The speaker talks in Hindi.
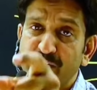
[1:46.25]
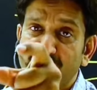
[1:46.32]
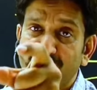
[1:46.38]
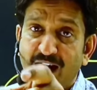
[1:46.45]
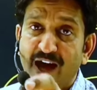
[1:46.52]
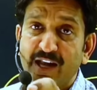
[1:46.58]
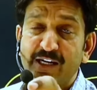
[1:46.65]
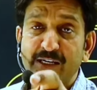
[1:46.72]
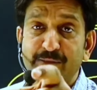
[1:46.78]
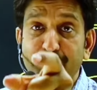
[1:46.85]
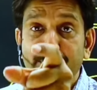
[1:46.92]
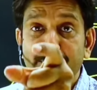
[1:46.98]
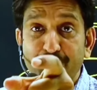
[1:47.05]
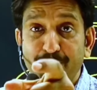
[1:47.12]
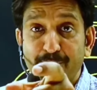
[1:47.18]
निकाल
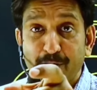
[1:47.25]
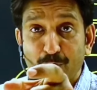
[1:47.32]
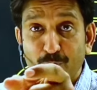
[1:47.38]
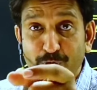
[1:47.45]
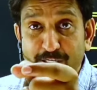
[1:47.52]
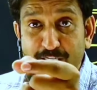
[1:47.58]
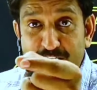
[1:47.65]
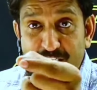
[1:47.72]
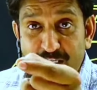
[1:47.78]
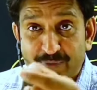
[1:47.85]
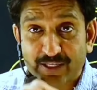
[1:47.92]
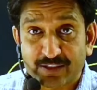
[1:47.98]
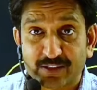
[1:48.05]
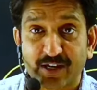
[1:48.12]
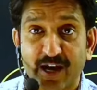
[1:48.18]
पड़ोगी किसी भी
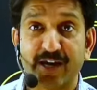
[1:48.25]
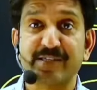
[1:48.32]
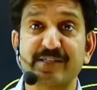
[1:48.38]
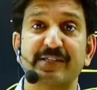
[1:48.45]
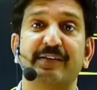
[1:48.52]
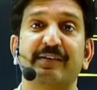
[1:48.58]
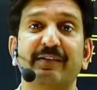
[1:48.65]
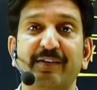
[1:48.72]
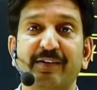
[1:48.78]
अंधकार से